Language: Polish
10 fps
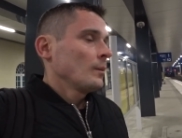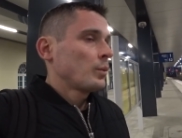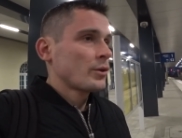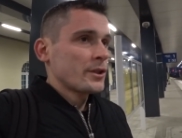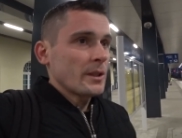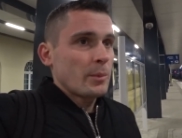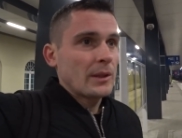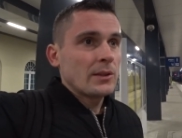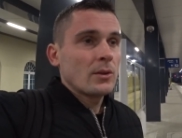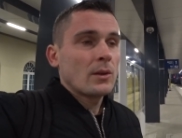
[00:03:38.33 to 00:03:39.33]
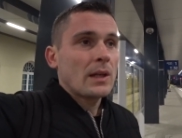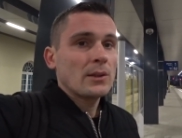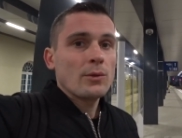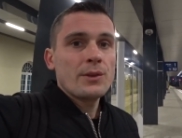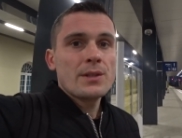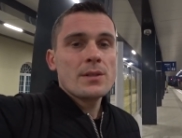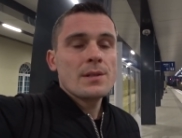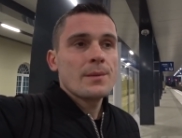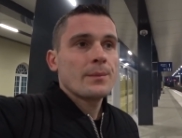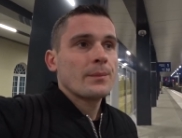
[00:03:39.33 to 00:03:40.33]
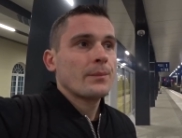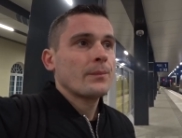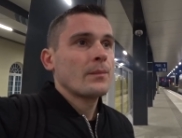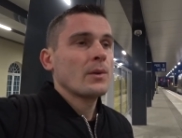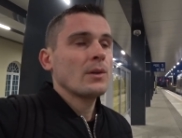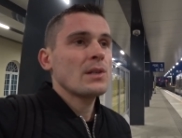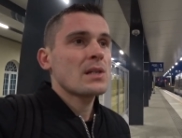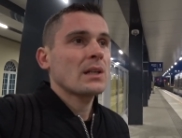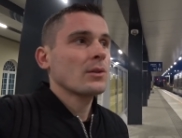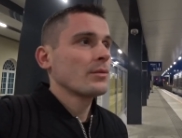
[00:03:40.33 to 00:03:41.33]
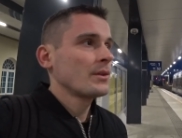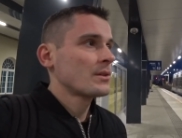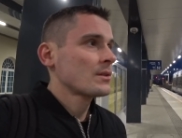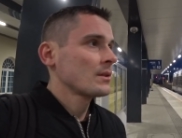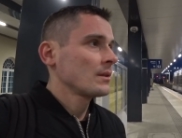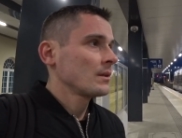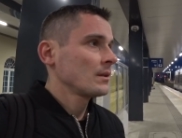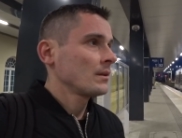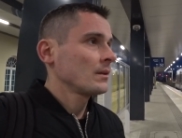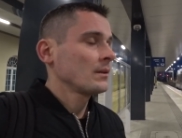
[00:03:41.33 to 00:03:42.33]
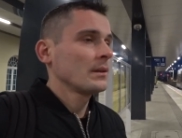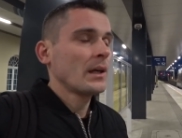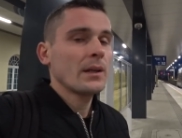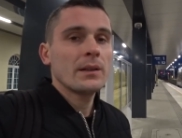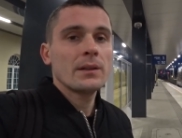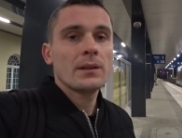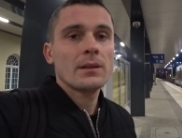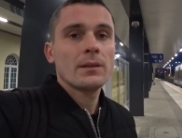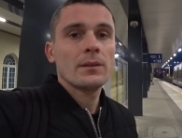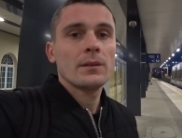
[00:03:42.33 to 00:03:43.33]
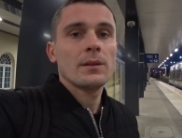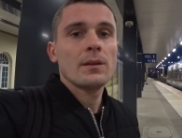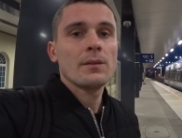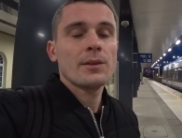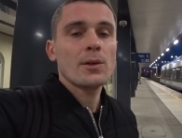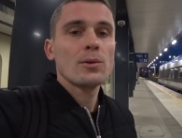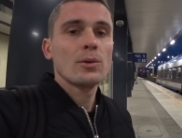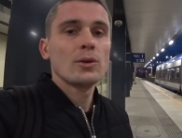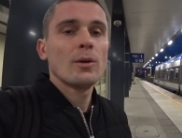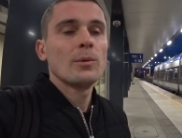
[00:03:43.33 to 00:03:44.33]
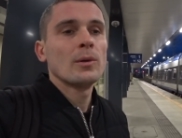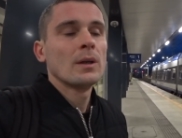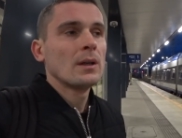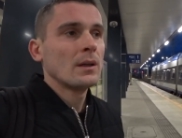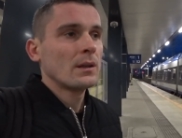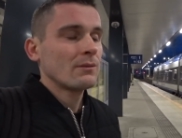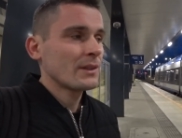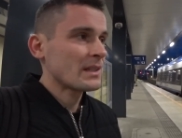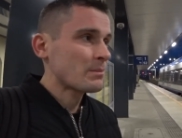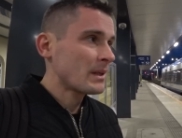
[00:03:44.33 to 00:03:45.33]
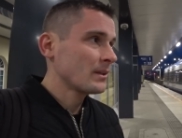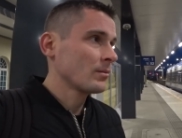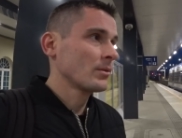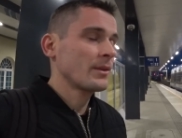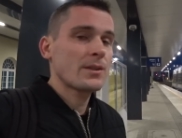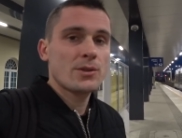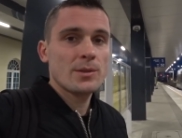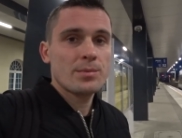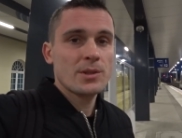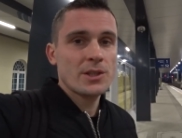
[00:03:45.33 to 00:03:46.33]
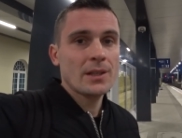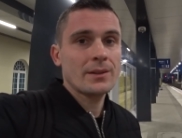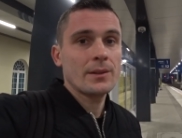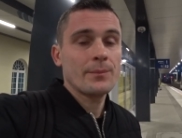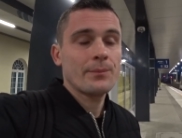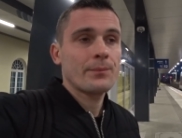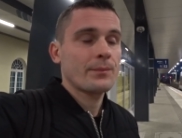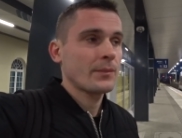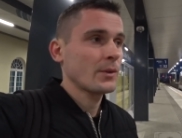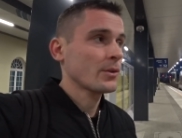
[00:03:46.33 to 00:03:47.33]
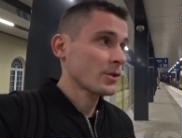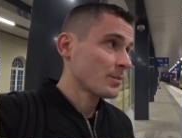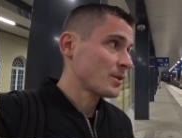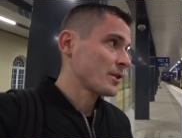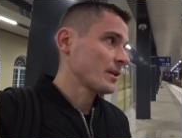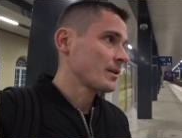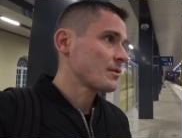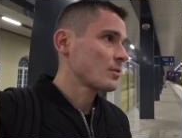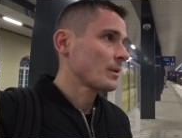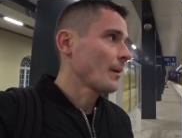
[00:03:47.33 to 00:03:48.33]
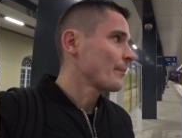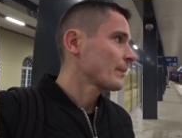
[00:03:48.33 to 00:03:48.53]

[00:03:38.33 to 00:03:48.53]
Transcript: Później pojadę do Katowic. No i z Katowic e, dalej e, w kierunku domu, więc będą dwie, trzy przesiadki. Trzy przesiadki w sumie.